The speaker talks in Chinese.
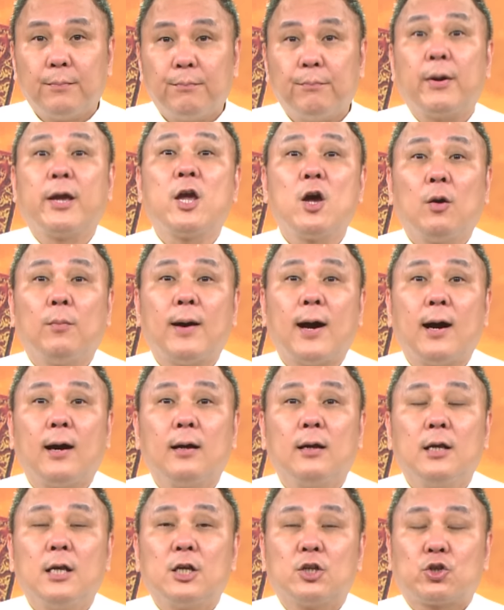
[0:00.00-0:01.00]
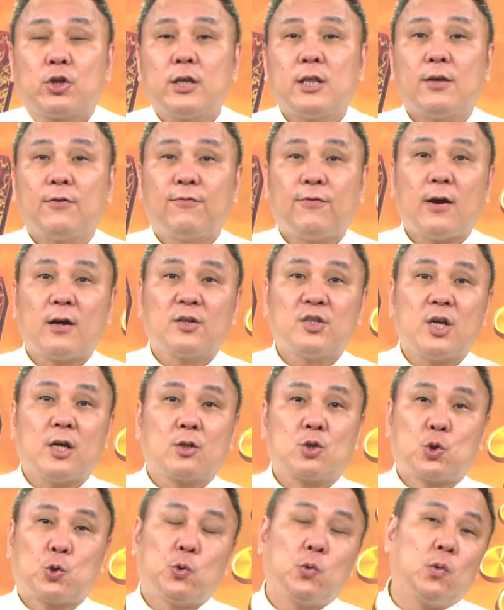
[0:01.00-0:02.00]
没有嘛，所以你方
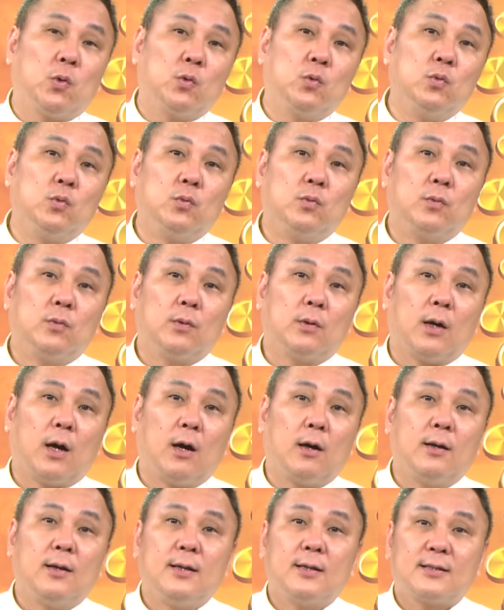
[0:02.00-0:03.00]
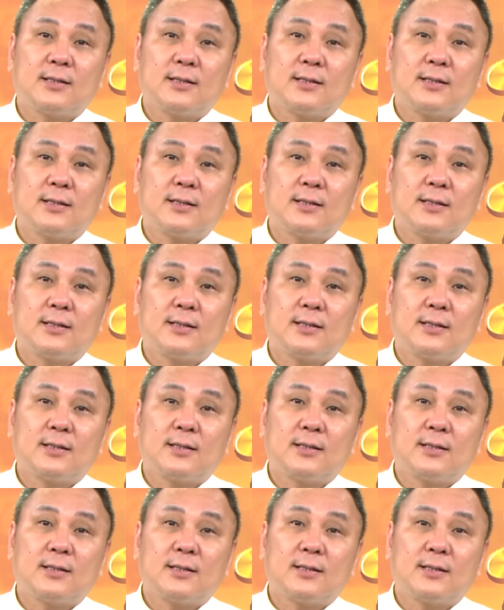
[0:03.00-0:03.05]
向错误啊！